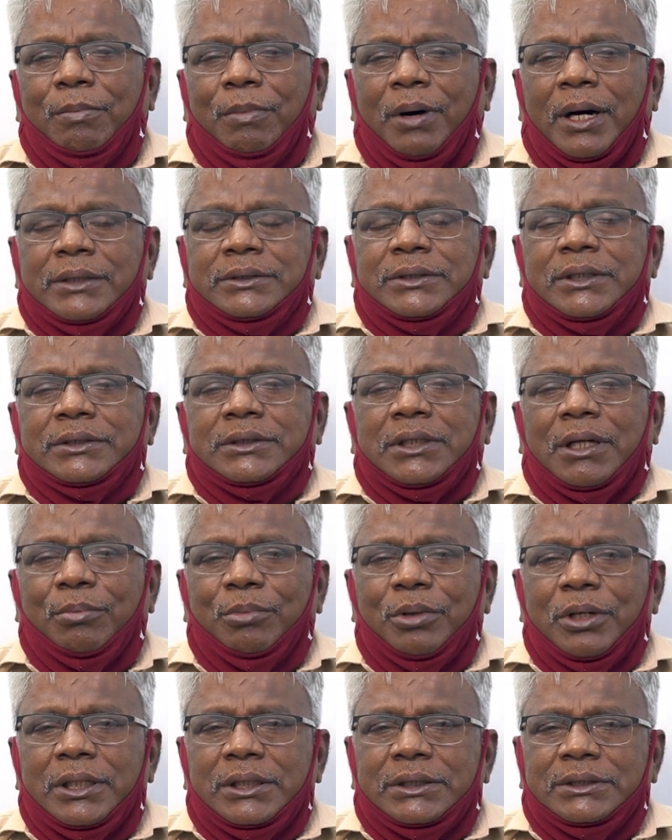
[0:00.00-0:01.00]
மார்க்சிஸ்ட்
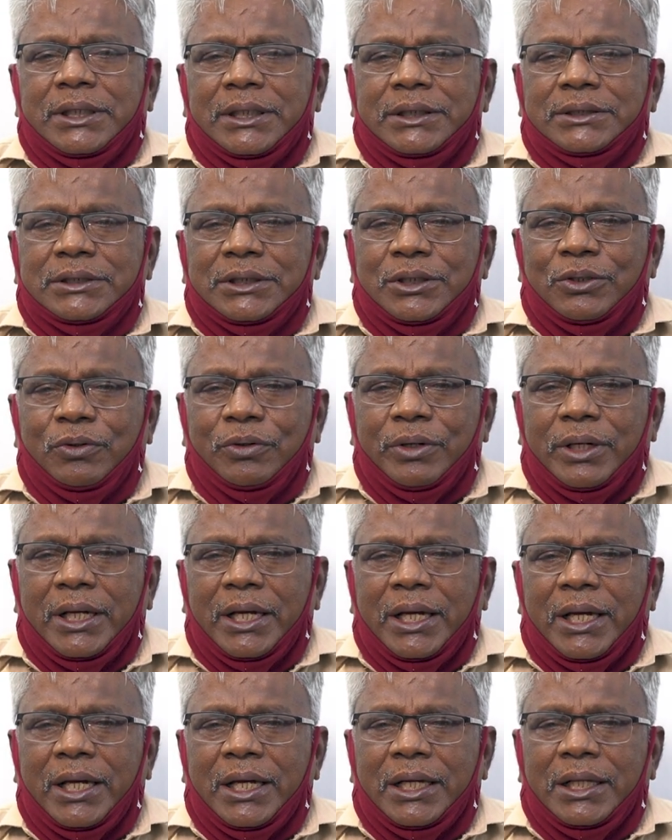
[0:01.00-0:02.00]
கம்யூனிஸ்ட் கட்சியினுடைய
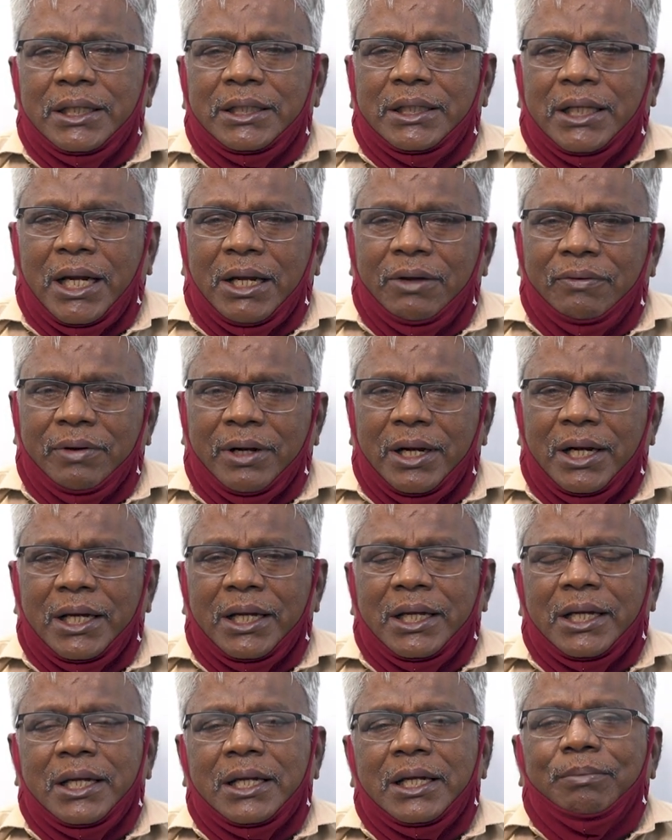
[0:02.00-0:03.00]

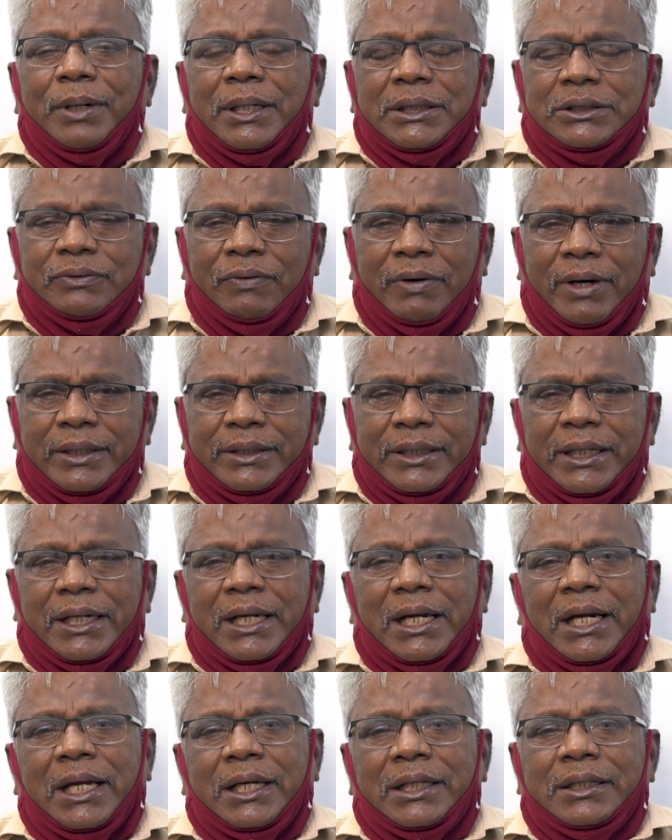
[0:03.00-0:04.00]
தலைவர்களை
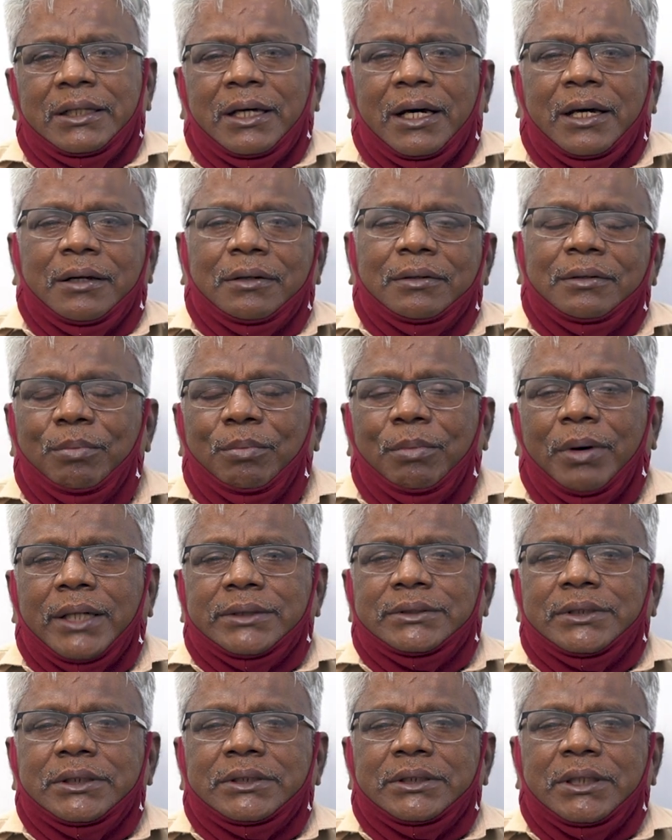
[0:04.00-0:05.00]
பேச்சுவார்த்தைக்கு அழைத்தார்
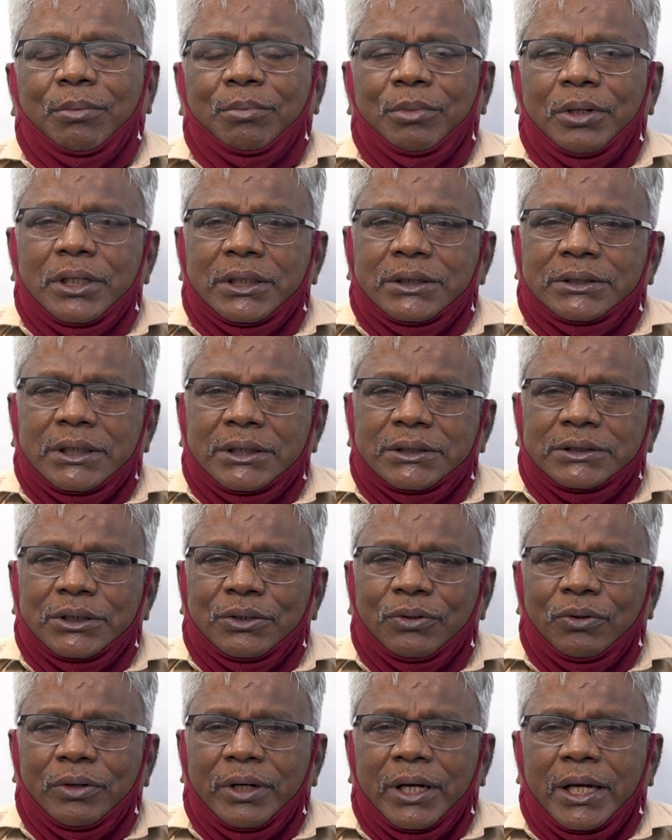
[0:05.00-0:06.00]
மார்க்சிஸ்ட் கம்யூனிஸ்ட்
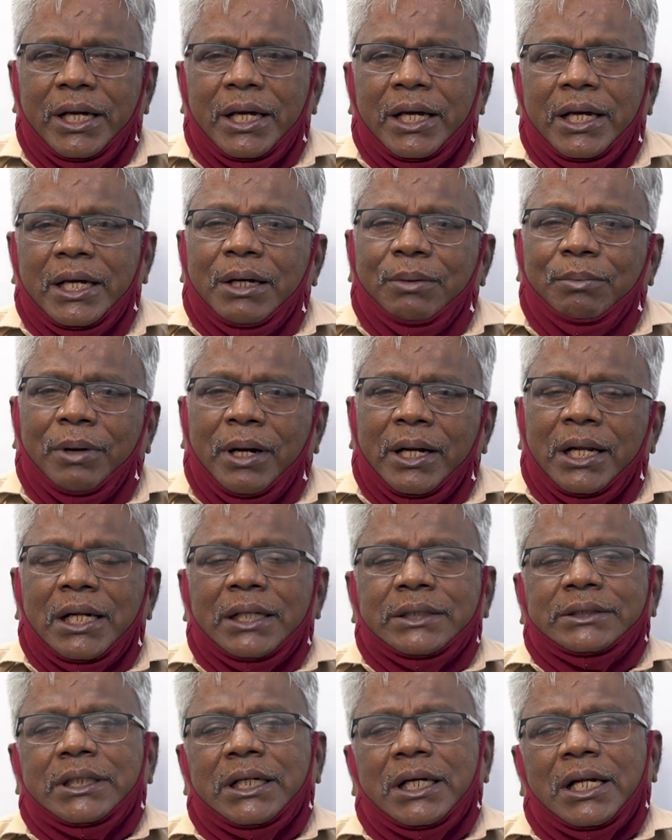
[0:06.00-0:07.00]
கட்சியினுடைய மாநில
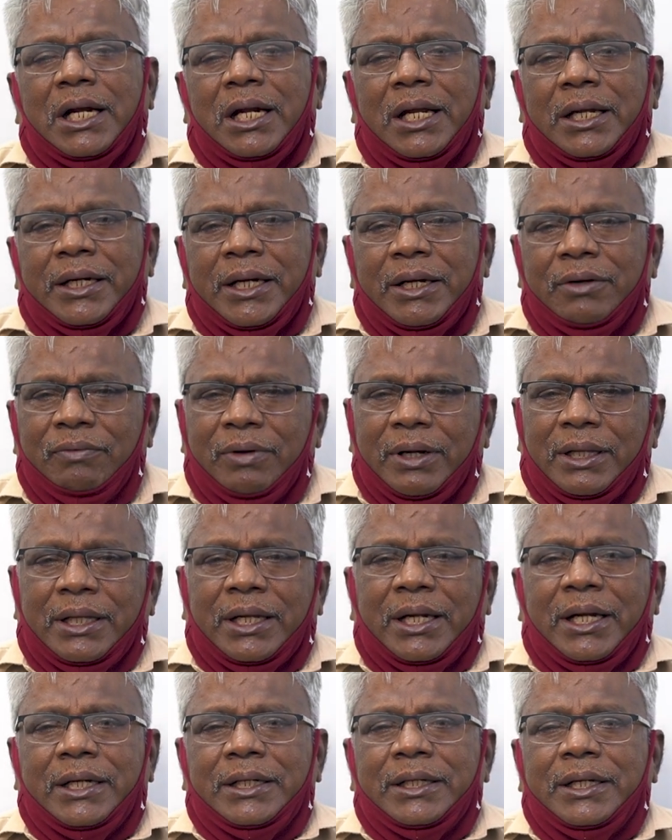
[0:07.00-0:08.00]
செயலாளர் என்
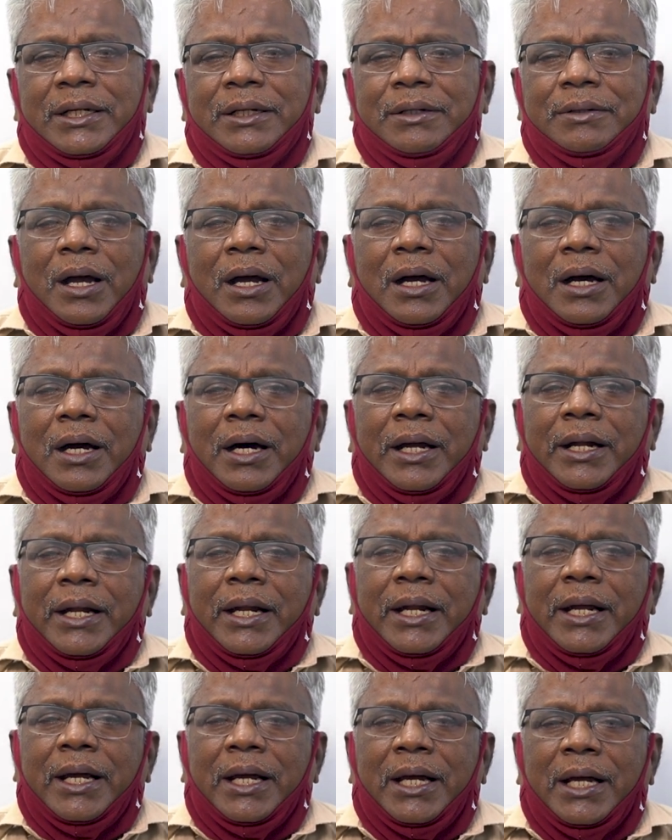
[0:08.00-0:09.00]
வரதராஜன்
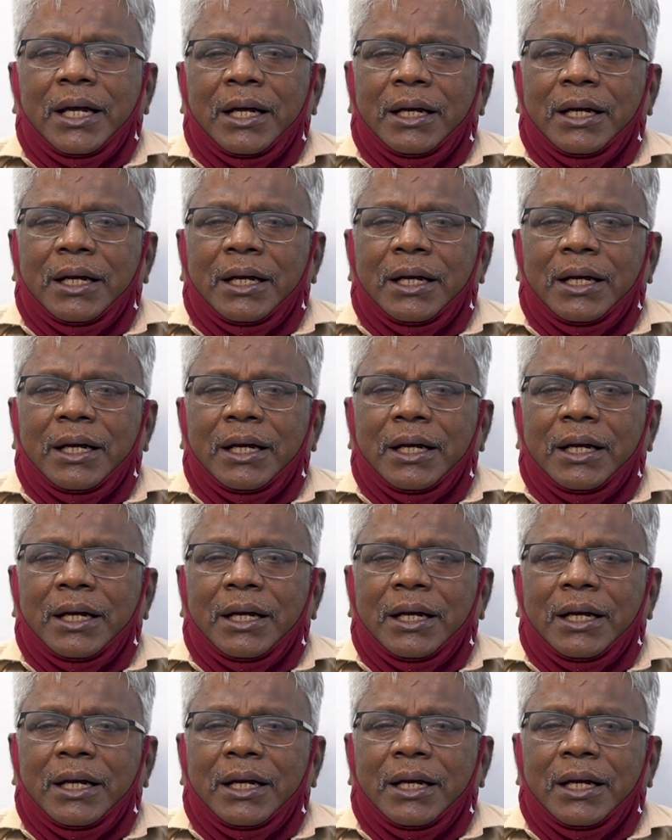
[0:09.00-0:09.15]
அன்றைய